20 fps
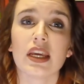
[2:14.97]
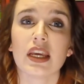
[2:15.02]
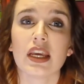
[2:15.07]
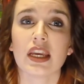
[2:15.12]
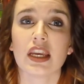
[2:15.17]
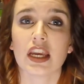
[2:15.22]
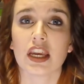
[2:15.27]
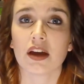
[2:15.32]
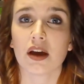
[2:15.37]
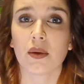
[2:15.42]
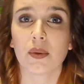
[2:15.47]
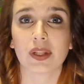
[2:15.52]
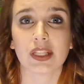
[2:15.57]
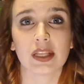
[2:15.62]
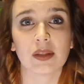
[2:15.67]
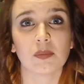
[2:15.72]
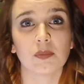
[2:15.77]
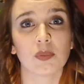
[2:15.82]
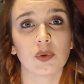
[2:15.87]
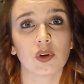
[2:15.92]
Y ya llevaba
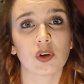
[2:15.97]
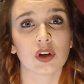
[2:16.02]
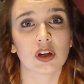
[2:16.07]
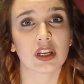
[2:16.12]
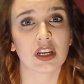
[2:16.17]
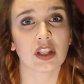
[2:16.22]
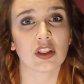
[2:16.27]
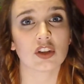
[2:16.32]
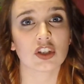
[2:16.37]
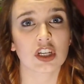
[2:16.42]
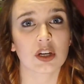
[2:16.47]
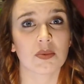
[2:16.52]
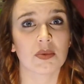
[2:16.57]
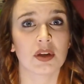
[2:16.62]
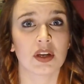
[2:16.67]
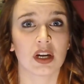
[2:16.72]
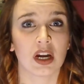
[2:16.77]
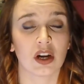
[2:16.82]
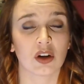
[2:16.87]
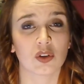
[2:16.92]
tiempo queriendo
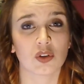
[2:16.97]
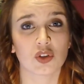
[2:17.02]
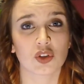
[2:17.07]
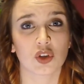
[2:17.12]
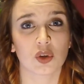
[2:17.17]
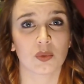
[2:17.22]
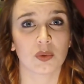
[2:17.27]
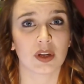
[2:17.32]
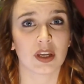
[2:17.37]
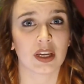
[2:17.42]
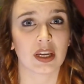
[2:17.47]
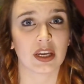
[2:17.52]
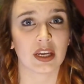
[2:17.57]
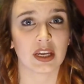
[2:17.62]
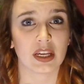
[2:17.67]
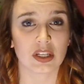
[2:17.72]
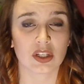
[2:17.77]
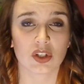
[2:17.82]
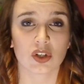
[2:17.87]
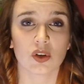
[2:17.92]
escribir algo
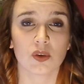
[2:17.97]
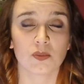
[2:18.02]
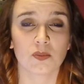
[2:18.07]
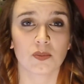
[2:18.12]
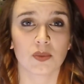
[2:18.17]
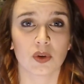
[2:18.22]
sobre eso,